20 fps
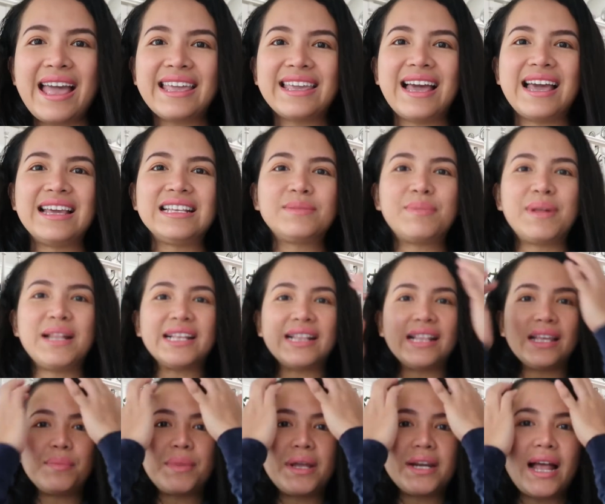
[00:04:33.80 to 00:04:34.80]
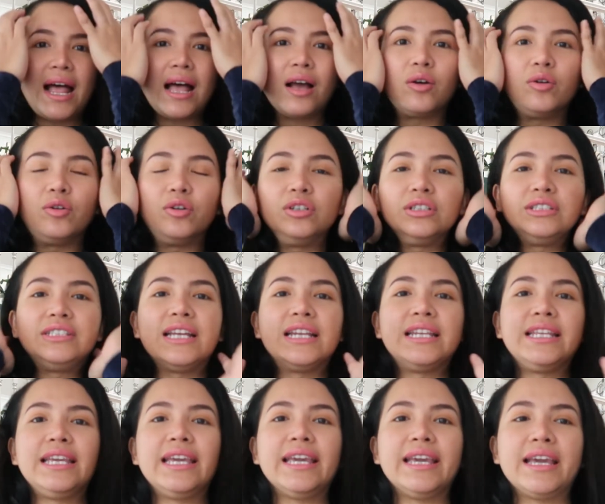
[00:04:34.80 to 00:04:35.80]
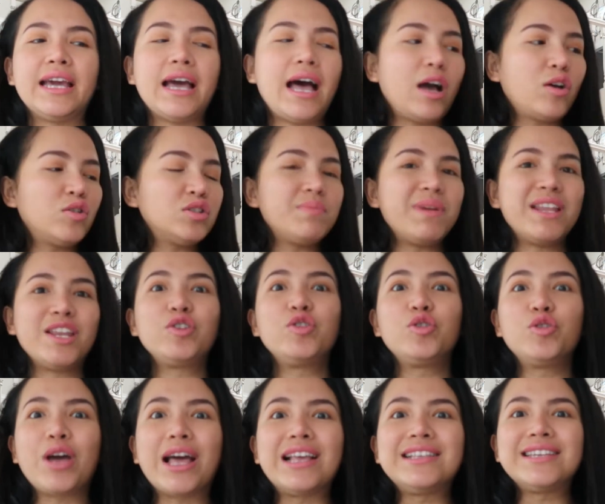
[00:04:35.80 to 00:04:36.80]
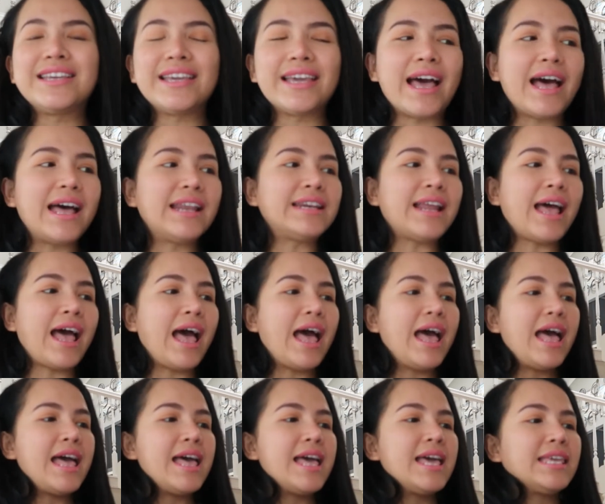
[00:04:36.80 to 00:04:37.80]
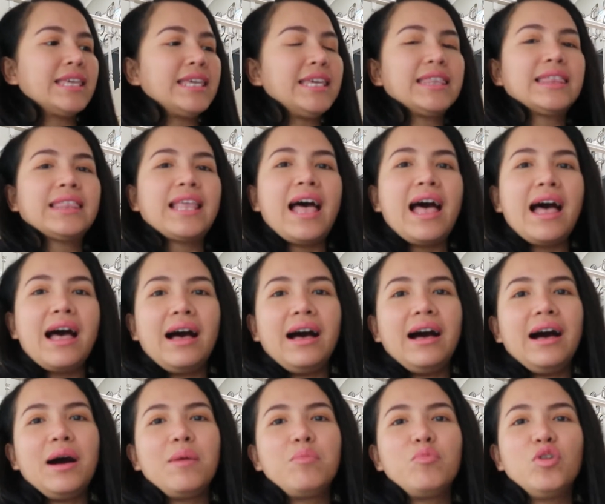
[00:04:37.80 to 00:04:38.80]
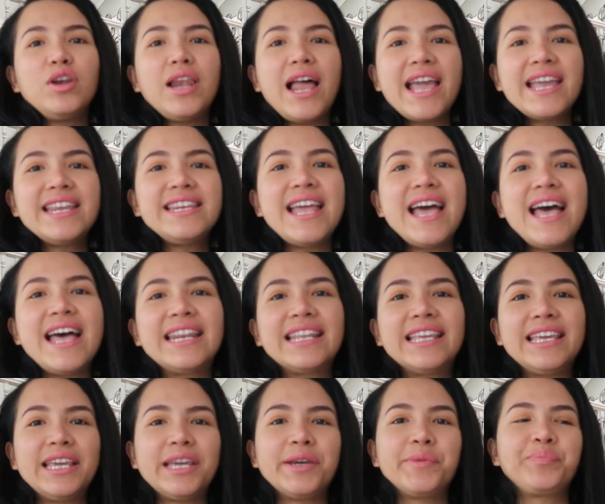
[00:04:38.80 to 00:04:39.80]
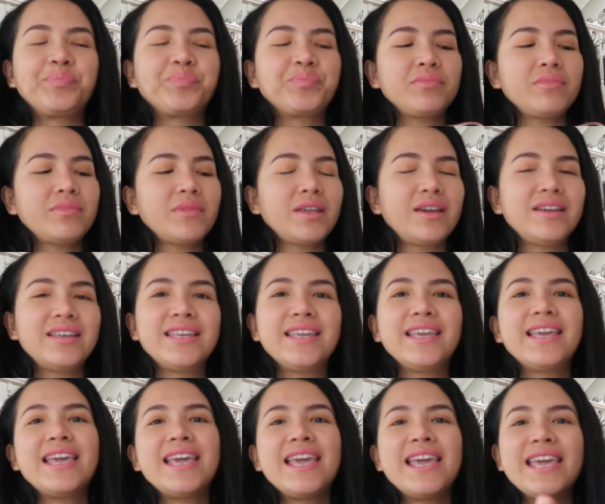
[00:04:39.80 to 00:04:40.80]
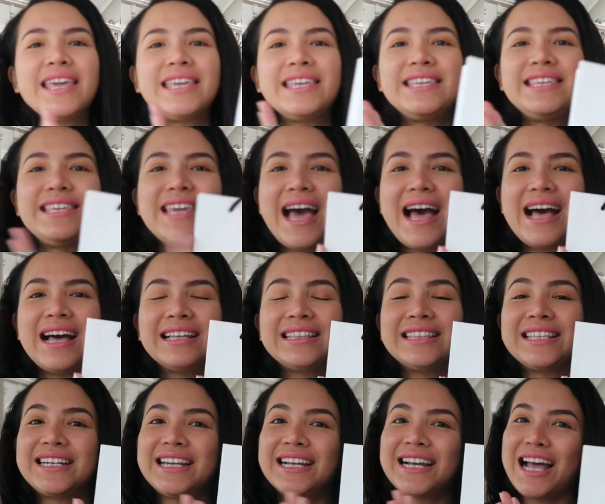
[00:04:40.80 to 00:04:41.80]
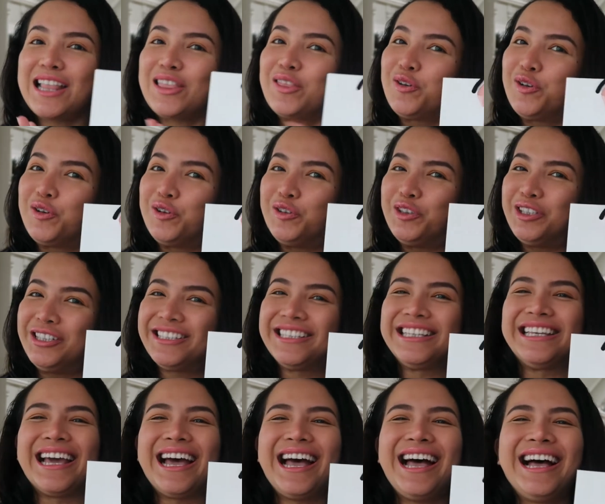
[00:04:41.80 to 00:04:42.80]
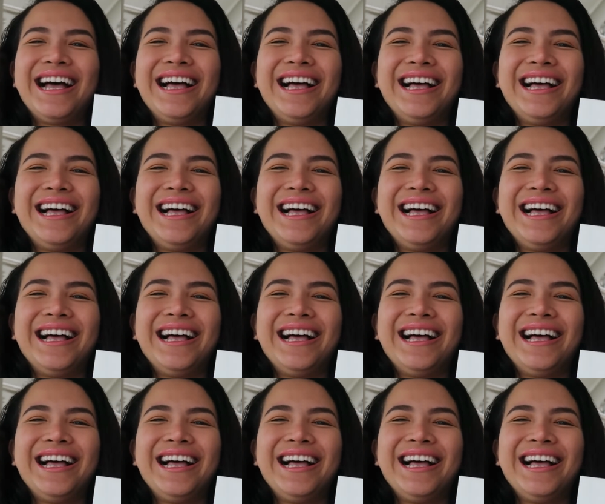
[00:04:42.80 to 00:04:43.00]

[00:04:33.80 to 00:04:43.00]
Hai guys balik lagi bareng aku jadi aku sembari duduk aja ya nah kita uh, mulai dari yang terdekat dulu ya